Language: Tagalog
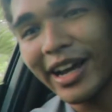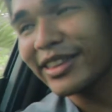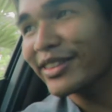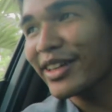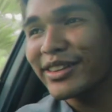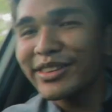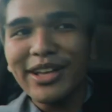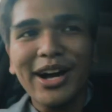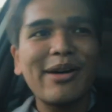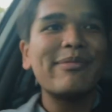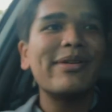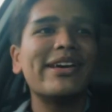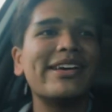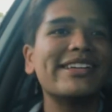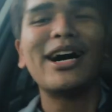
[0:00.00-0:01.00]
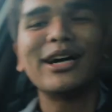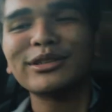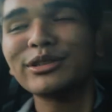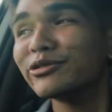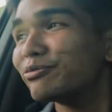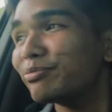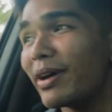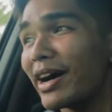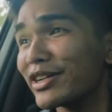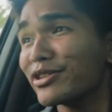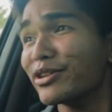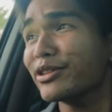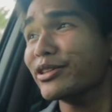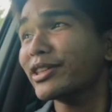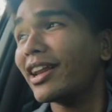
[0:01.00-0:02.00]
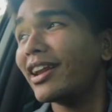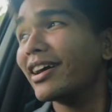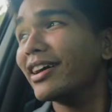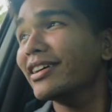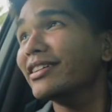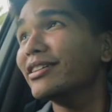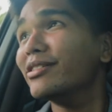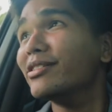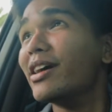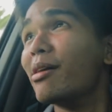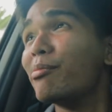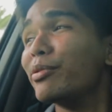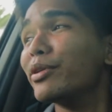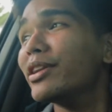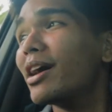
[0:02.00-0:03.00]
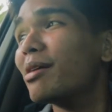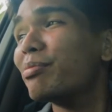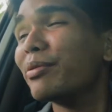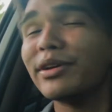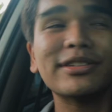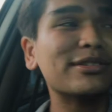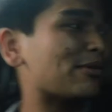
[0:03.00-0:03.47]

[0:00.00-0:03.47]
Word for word: grinded na kami. Out of passion, talagang apoy na apoy.